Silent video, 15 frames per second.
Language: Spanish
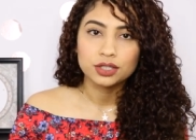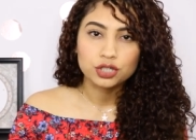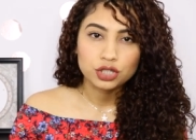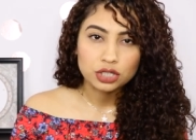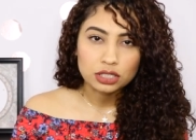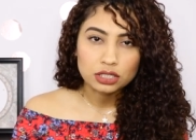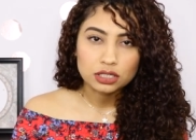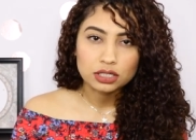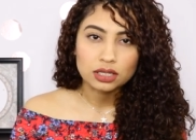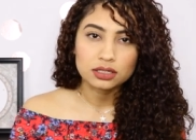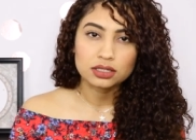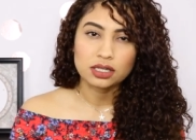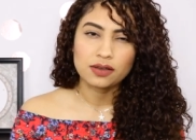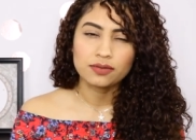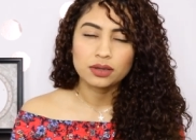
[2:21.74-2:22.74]
chinchas
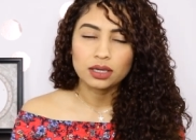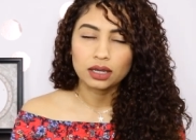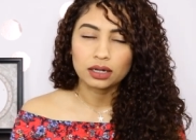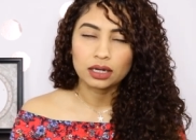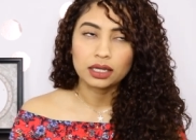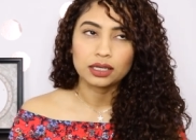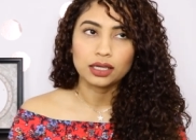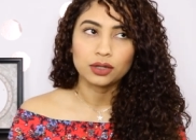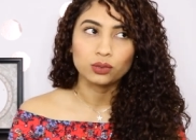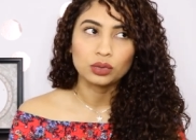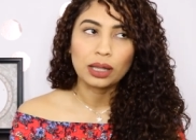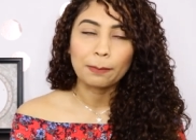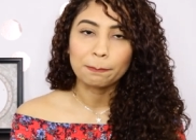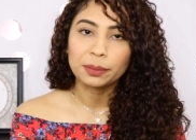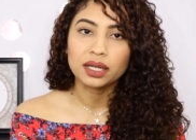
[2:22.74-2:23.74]
sabían, like, era
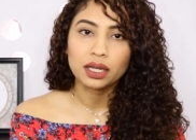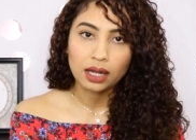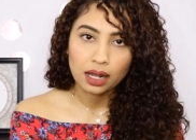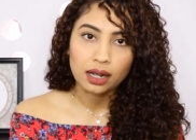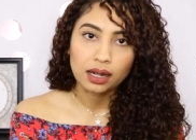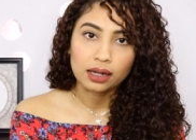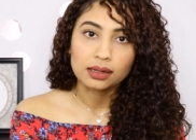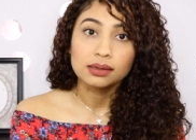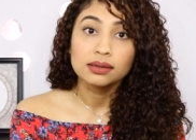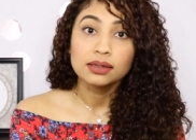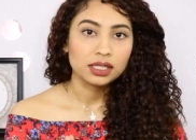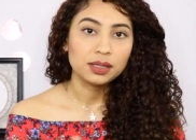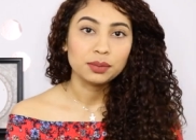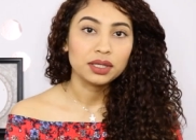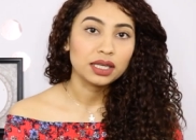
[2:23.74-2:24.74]
una plaga.
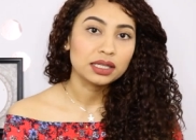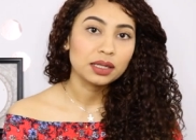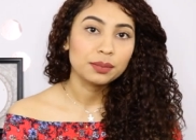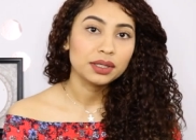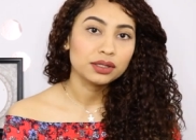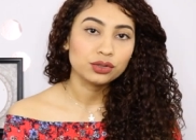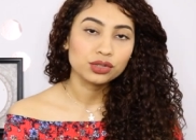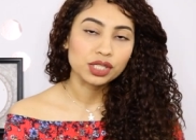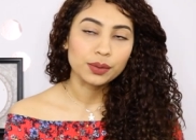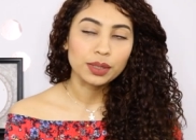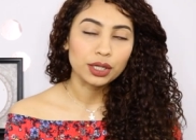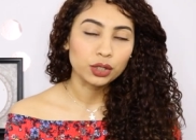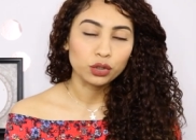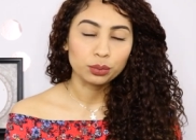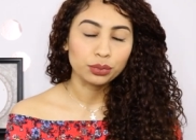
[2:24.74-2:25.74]
Inmediatamente yo
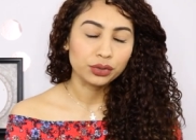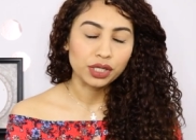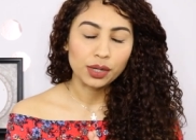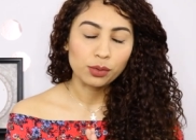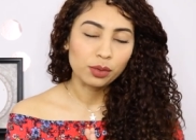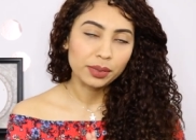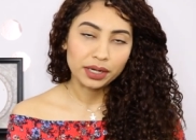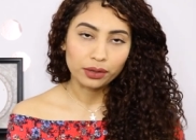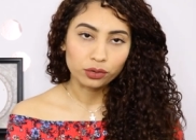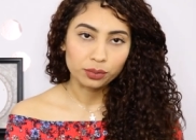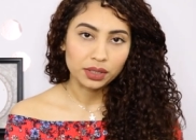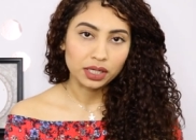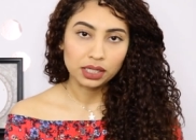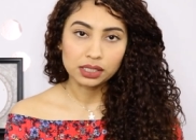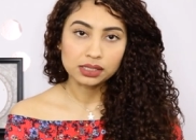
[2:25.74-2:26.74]
sabía que no podía volver a
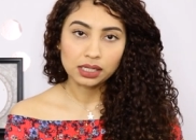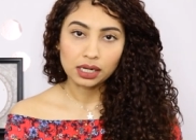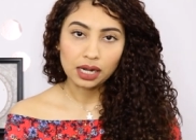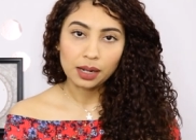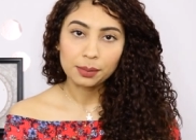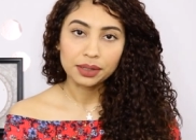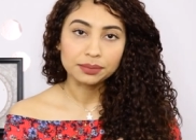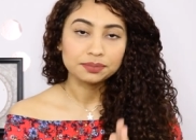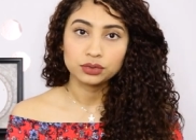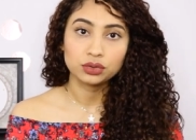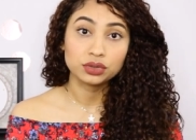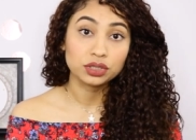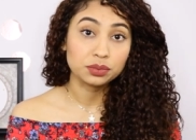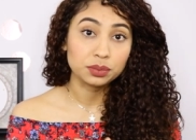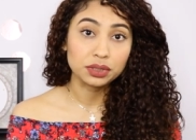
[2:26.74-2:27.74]
dormir en esa cama,
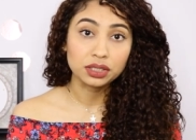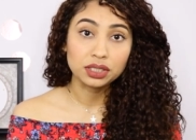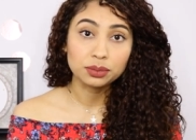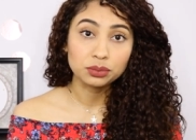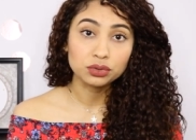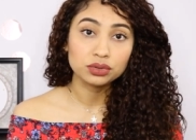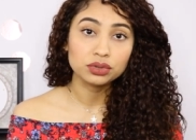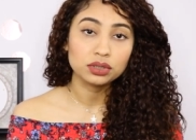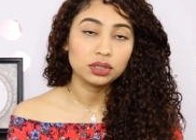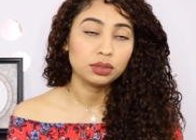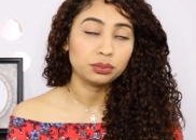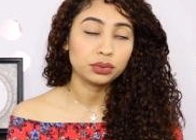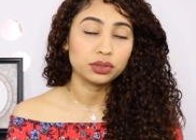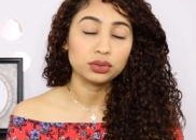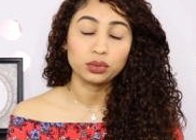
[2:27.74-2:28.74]
entonces vinimos y
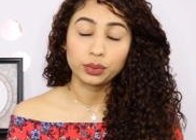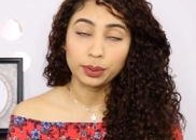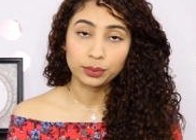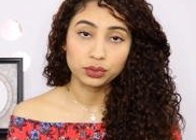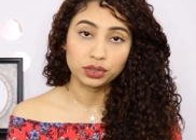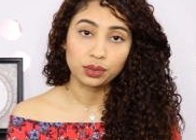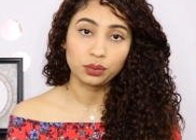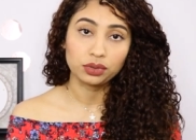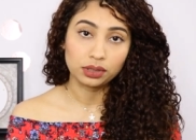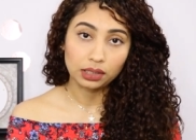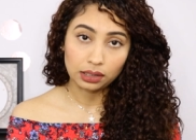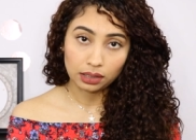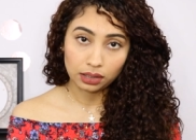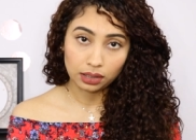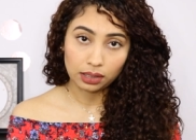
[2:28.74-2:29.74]
pues tuvimos que
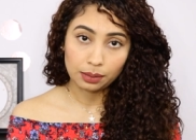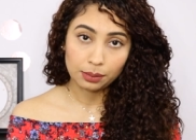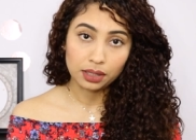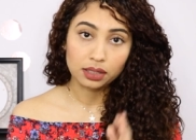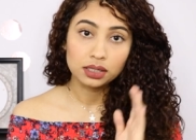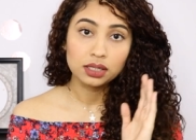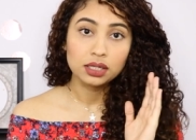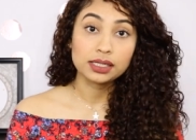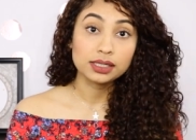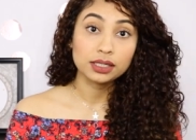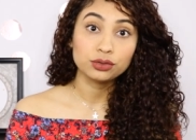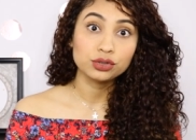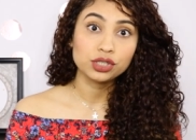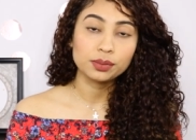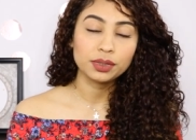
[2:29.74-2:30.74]
botar la cama. Esa
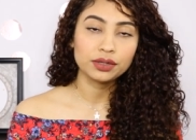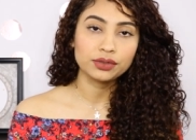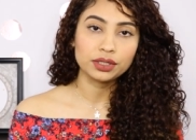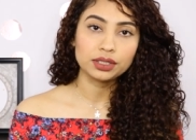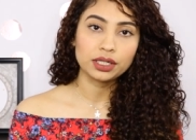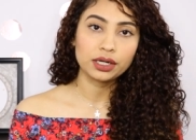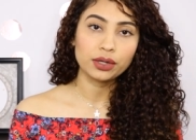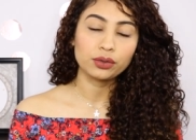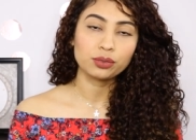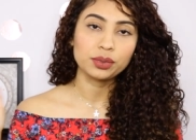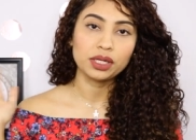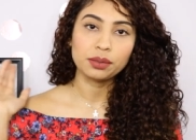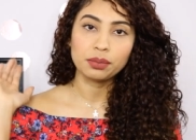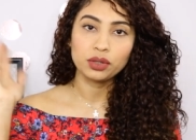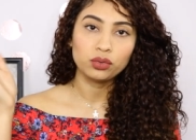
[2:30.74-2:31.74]
noche me le fui a tirar a
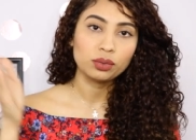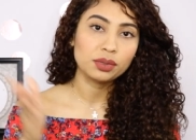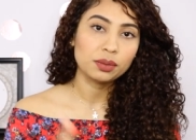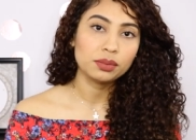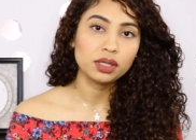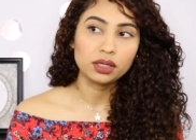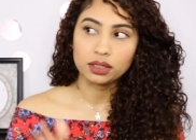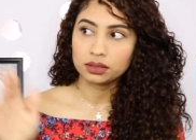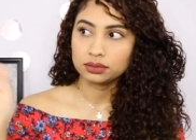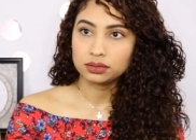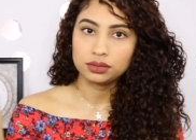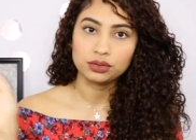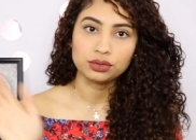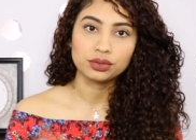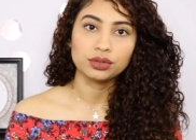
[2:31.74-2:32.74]
dormir en medio de mi amiga,
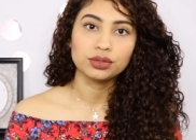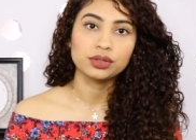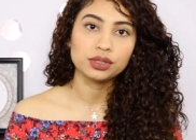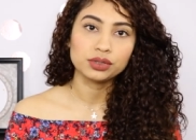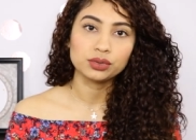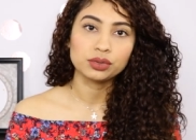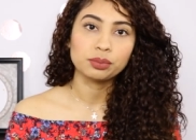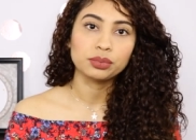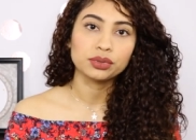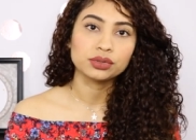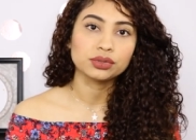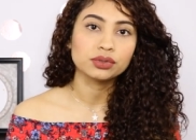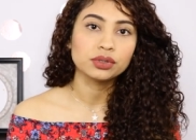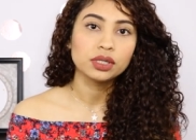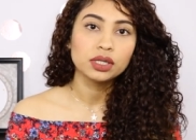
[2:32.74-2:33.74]
y no de su
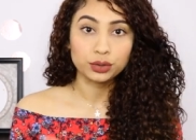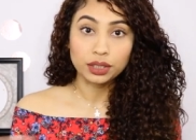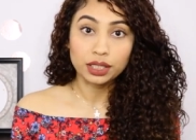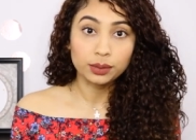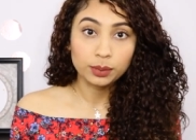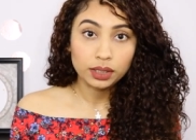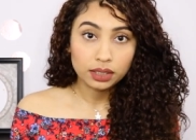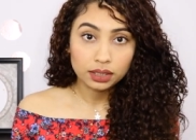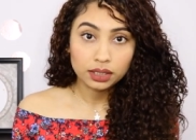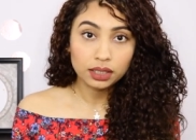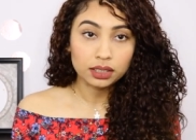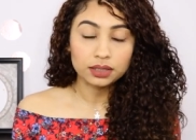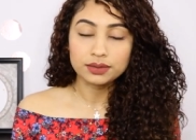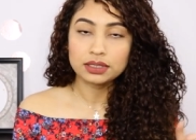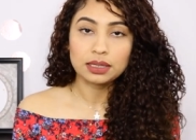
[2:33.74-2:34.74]
esposo, que adivinen qué,
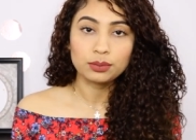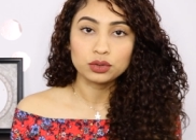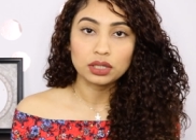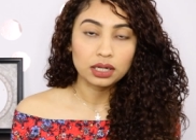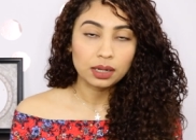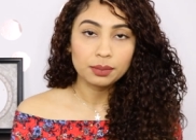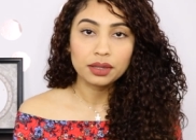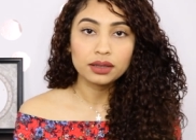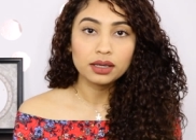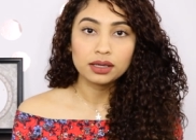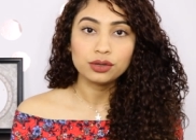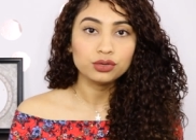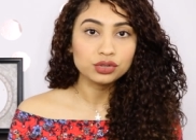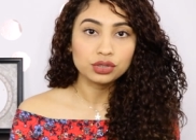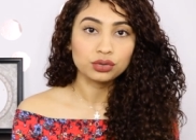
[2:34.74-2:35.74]
revisamos la cama de
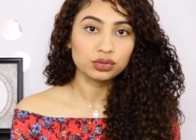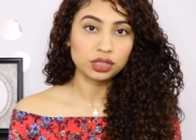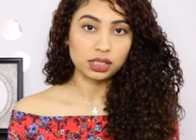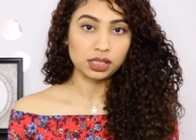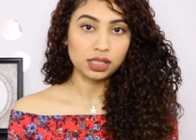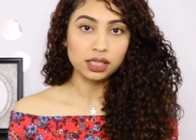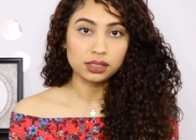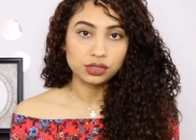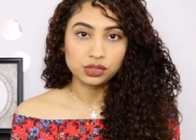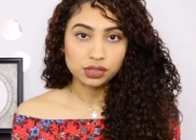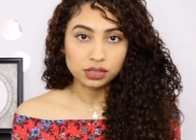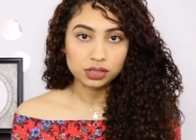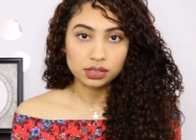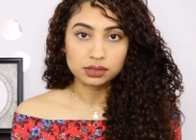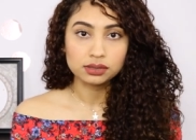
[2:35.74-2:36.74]
ellos y no tenían
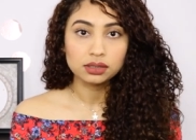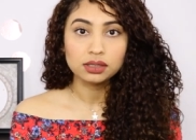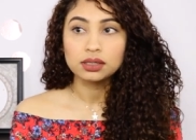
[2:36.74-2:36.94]
chinchas.